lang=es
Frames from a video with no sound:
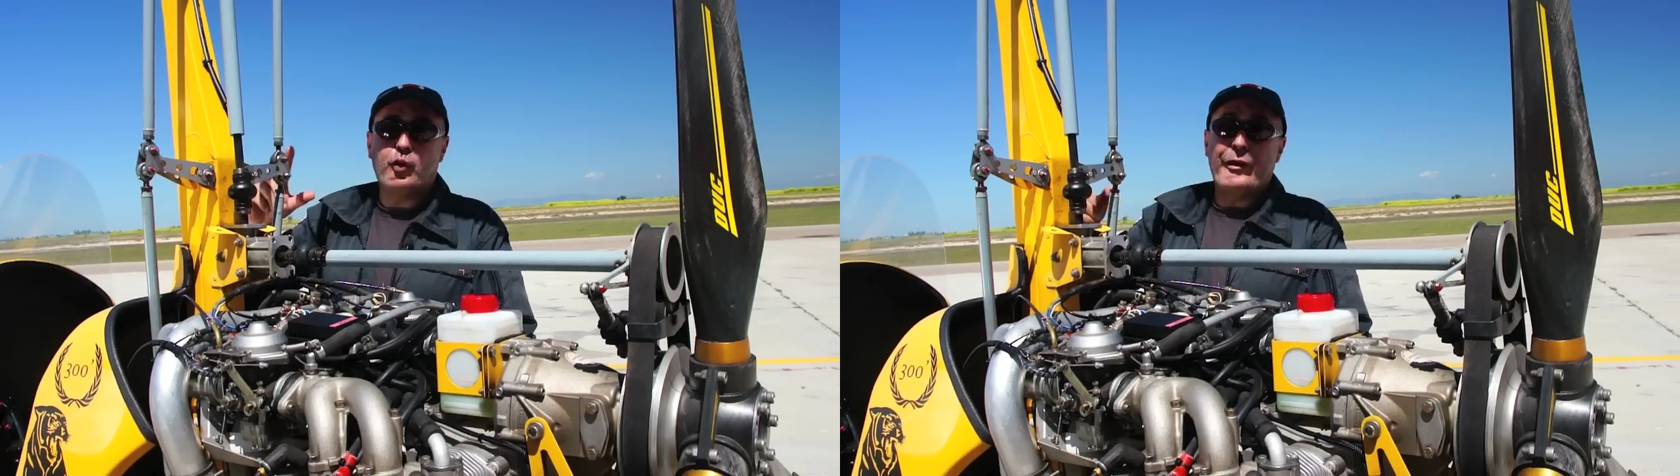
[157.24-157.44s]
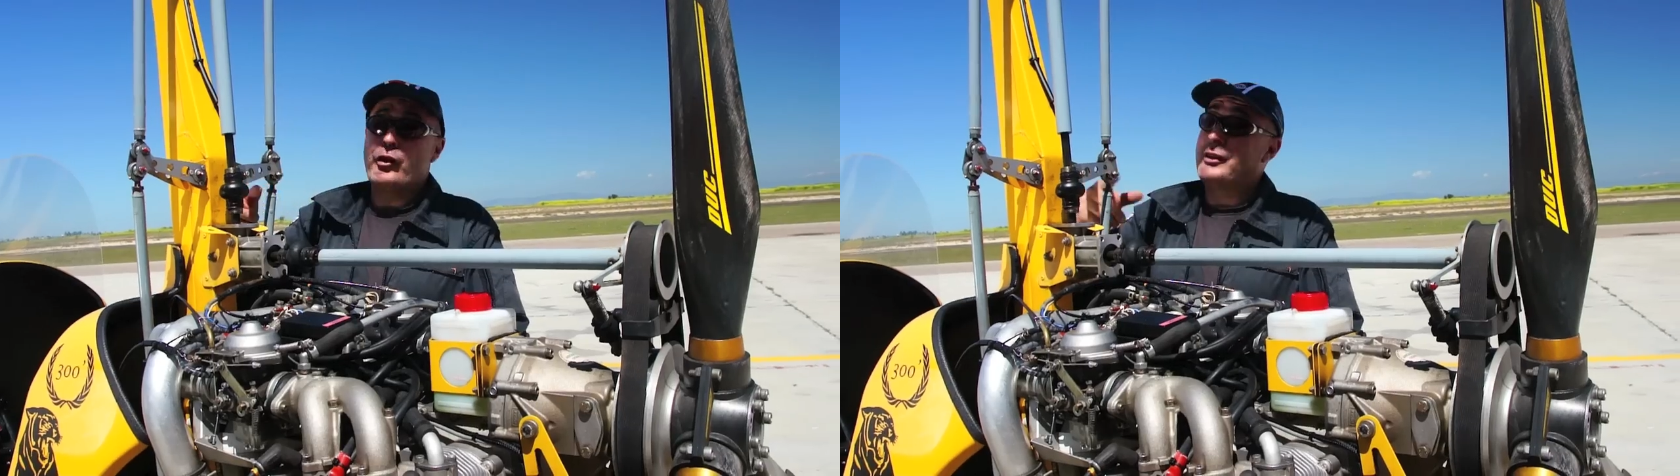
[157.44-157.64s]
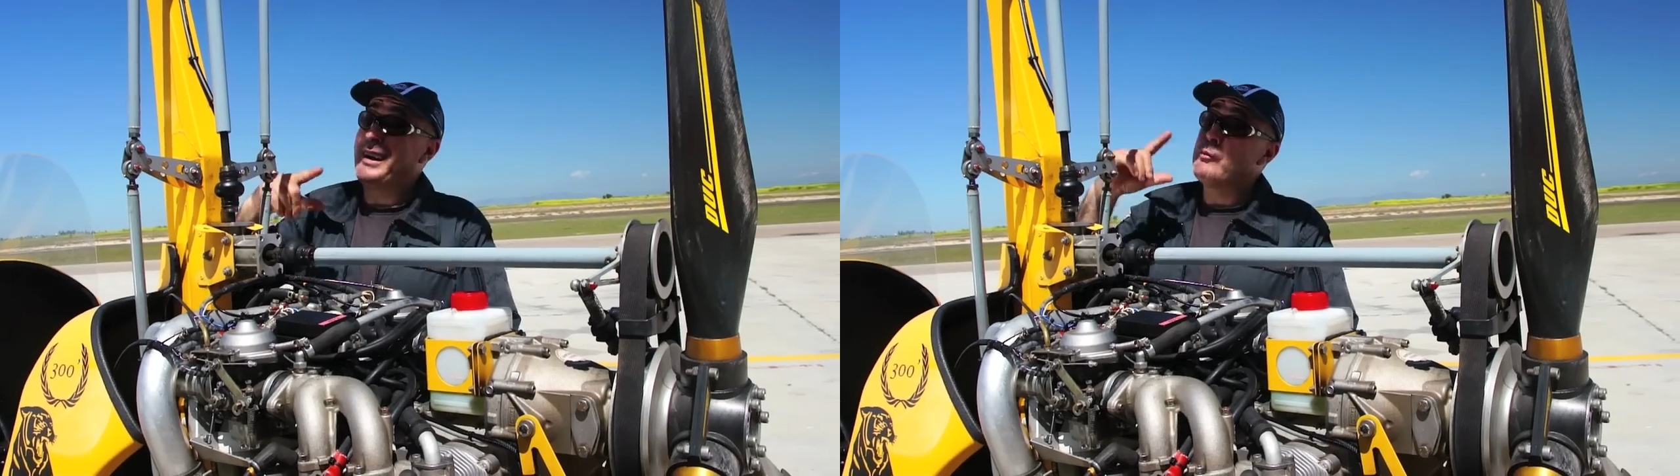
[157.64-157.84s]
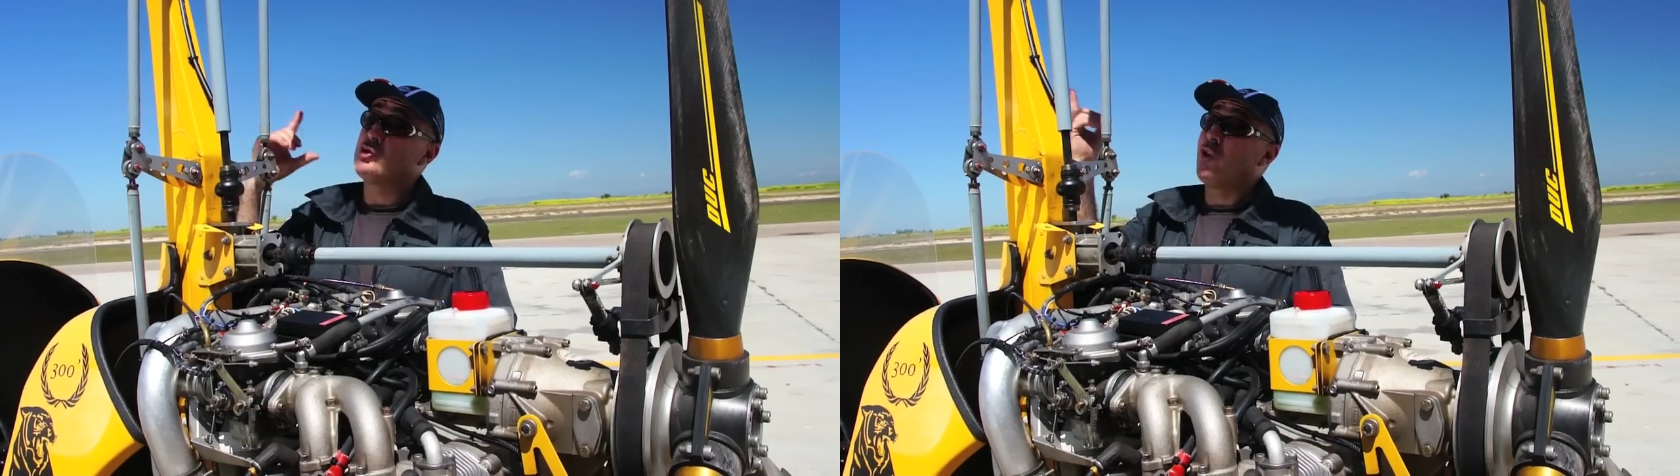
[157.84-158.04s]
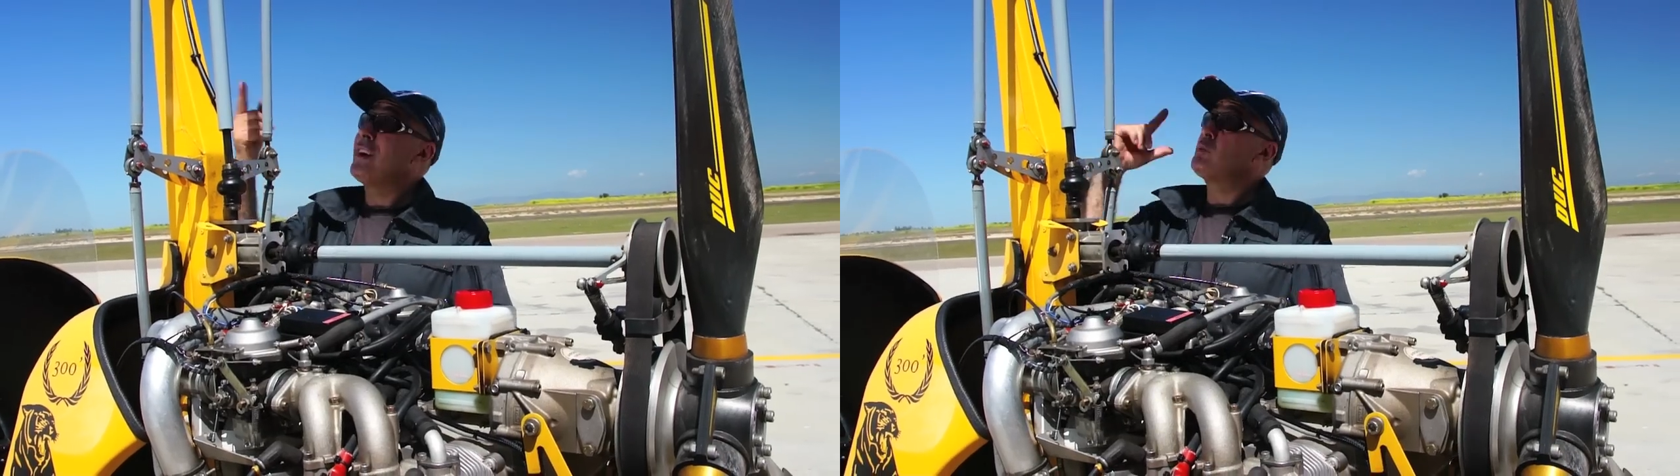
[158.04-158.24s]
Cuando
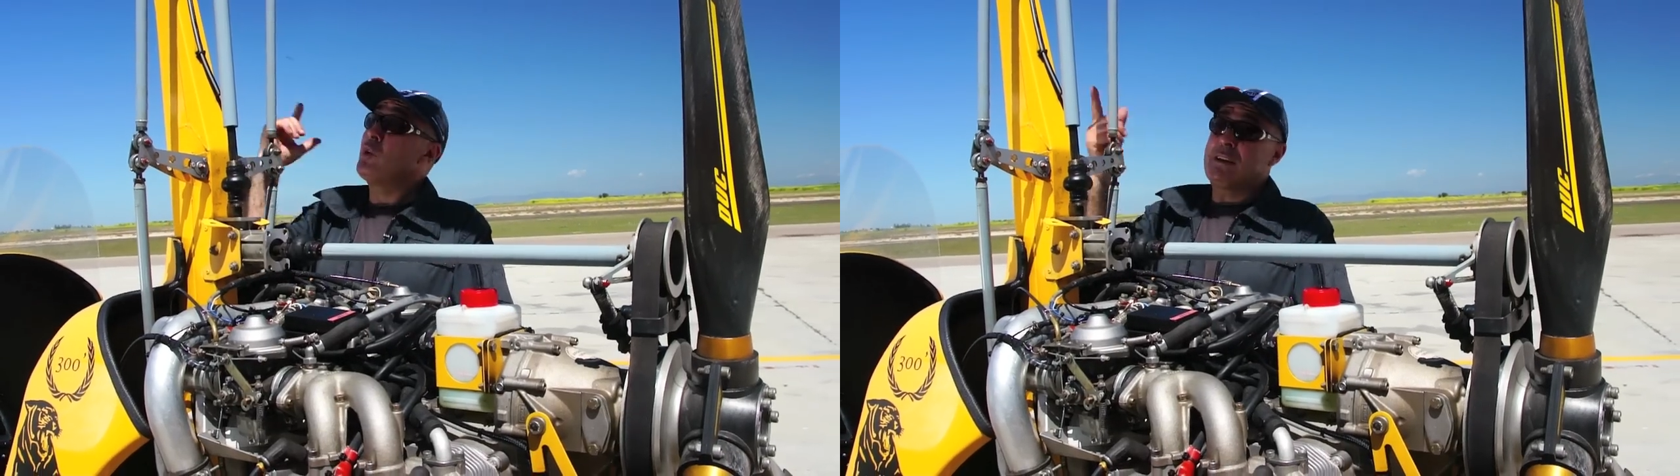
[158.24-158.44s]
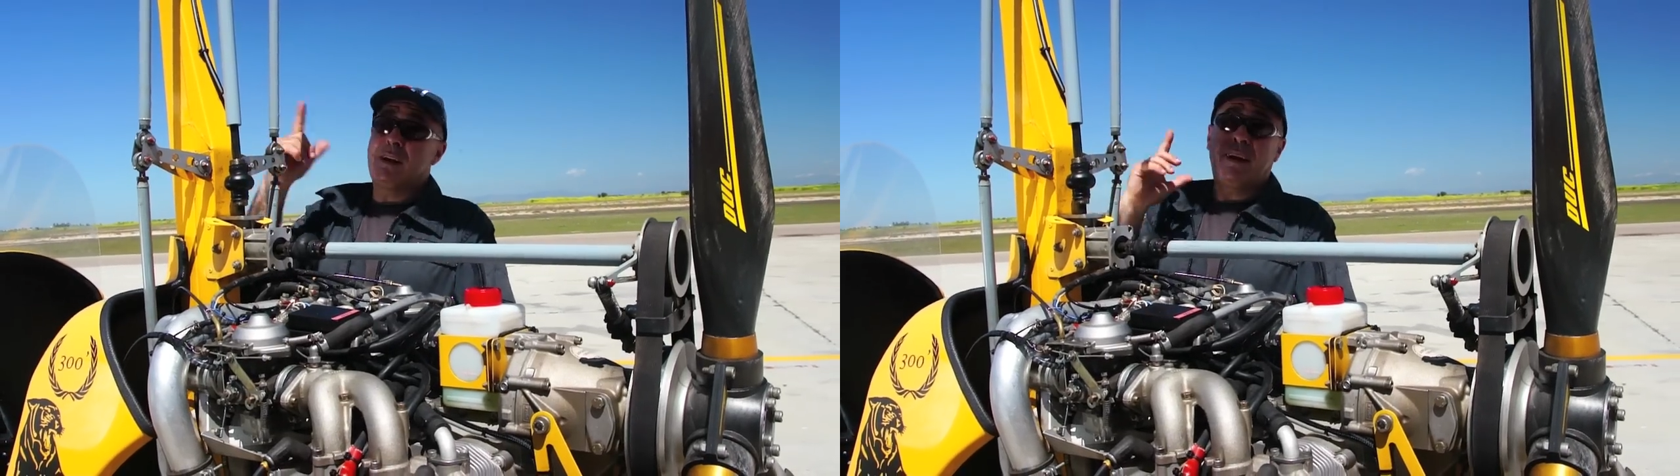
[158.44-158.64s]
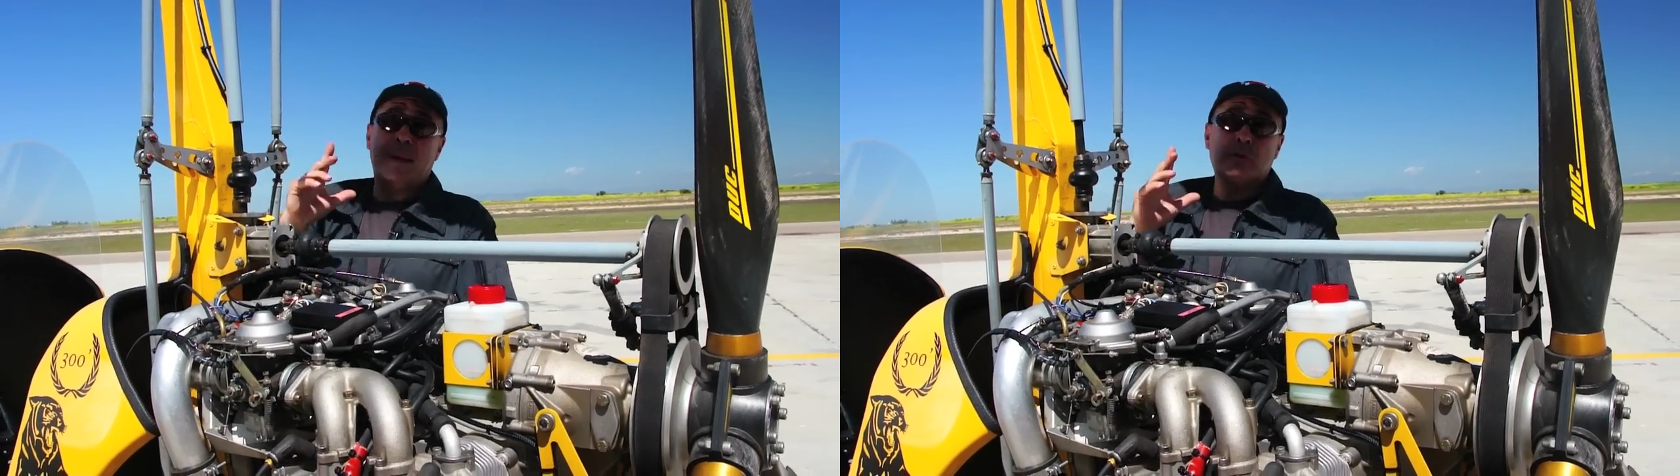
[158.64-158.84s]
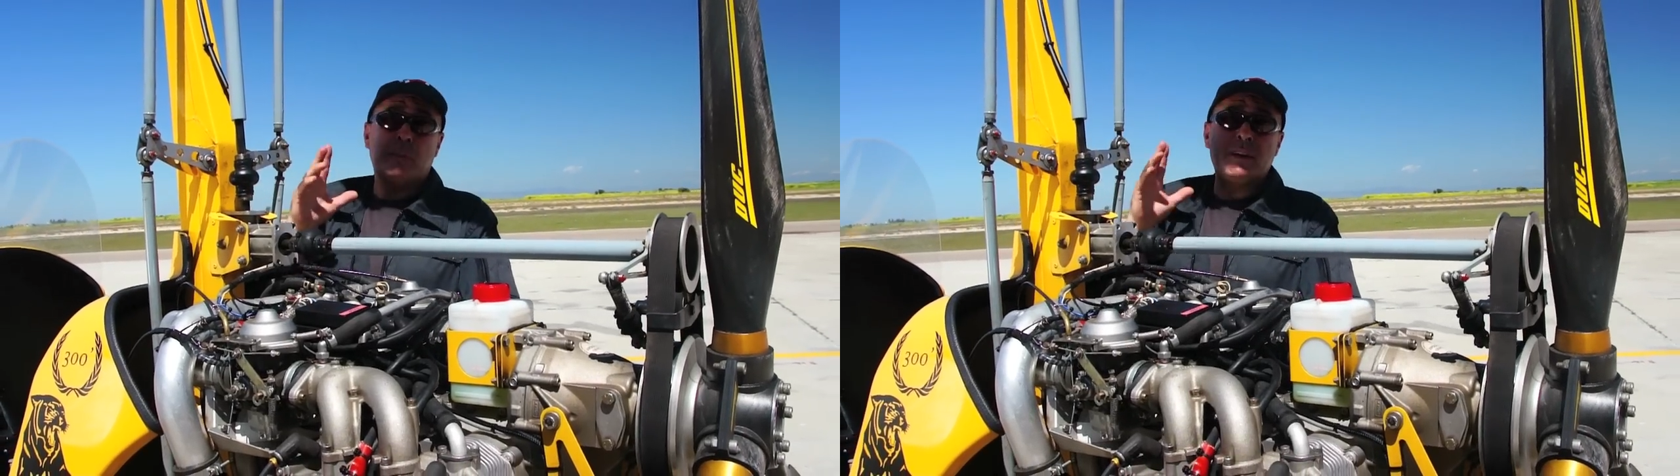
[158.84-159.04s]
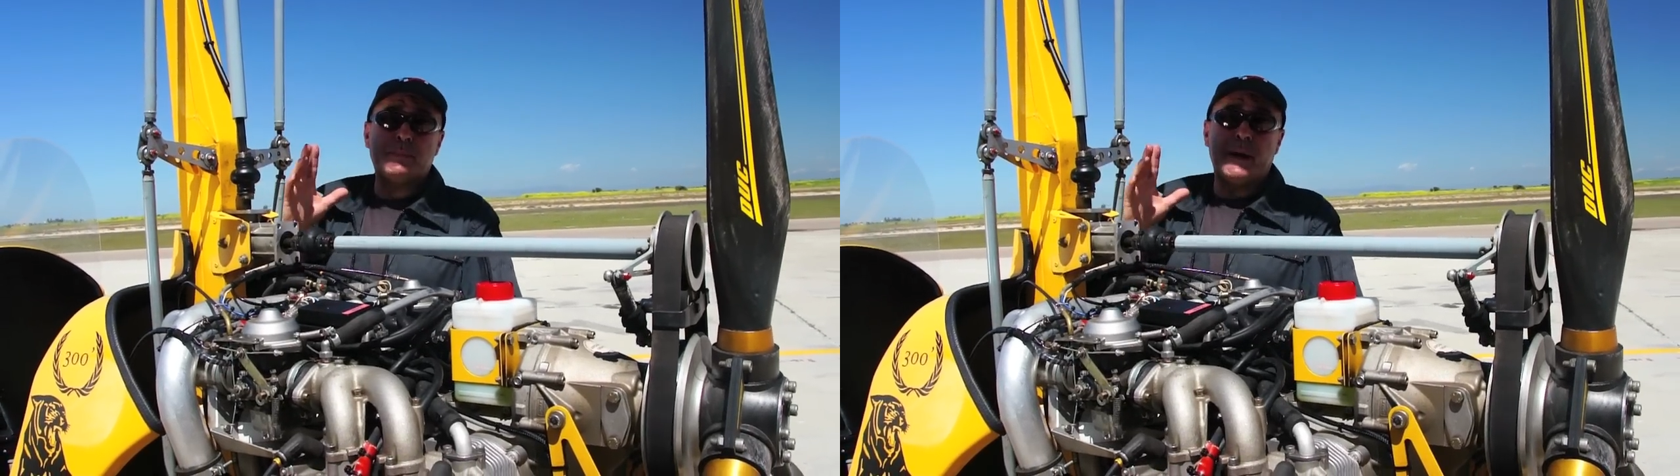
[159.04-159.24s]
tengamos todas las vueltas que queremos
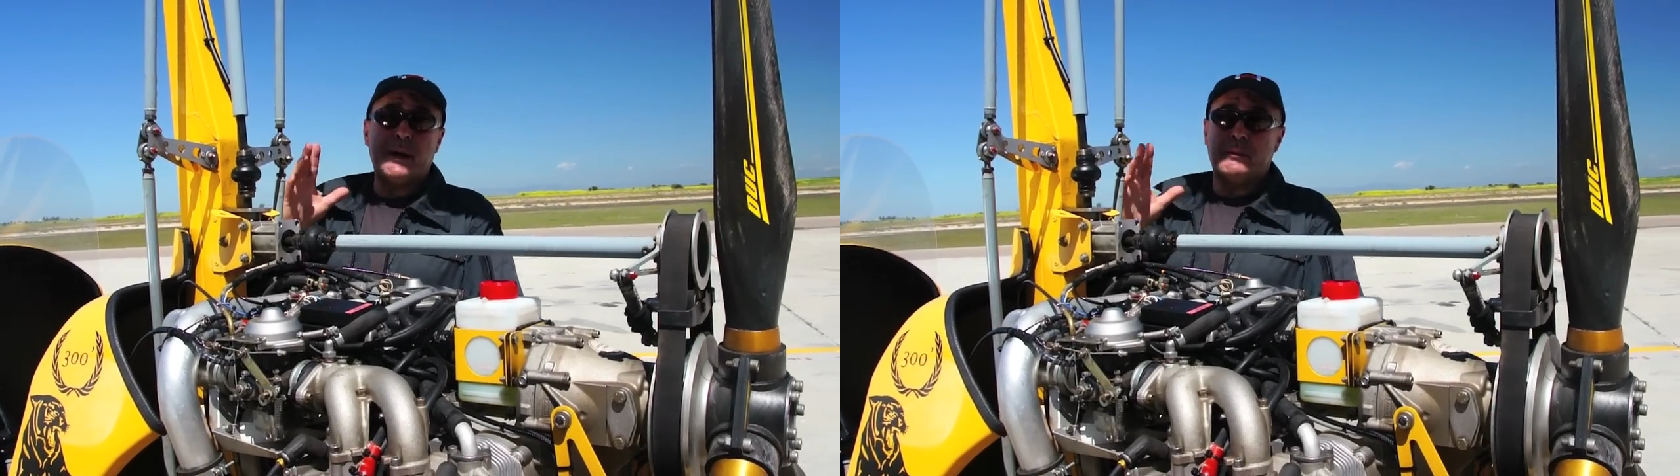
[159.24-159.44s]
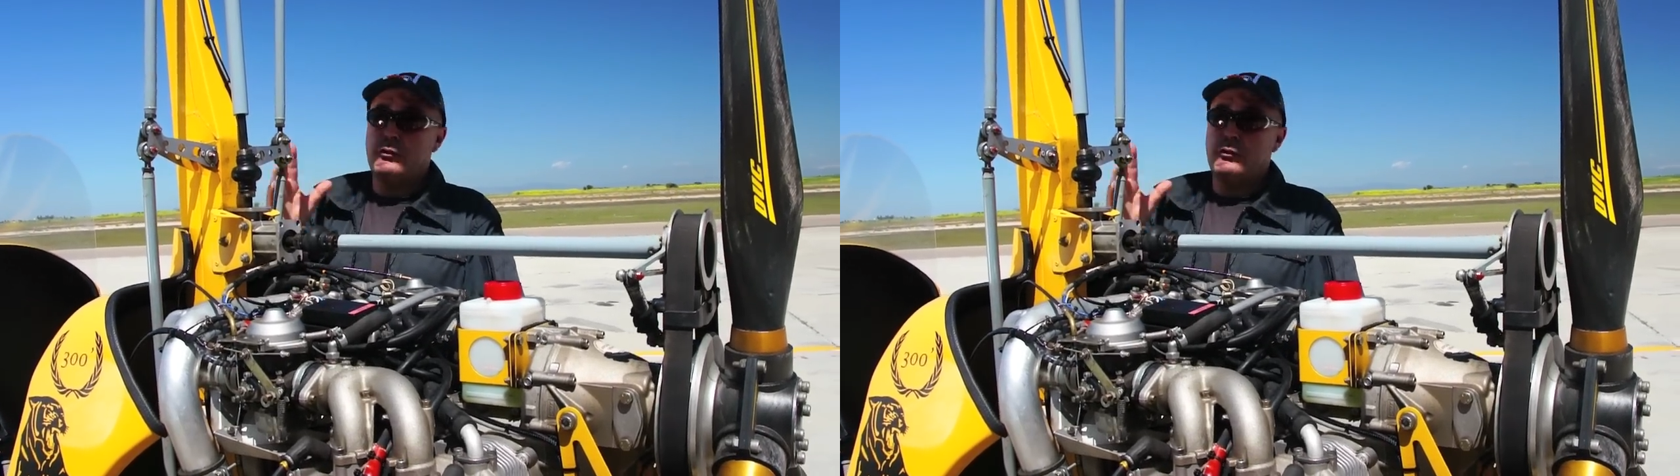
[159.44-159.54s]
para despegue,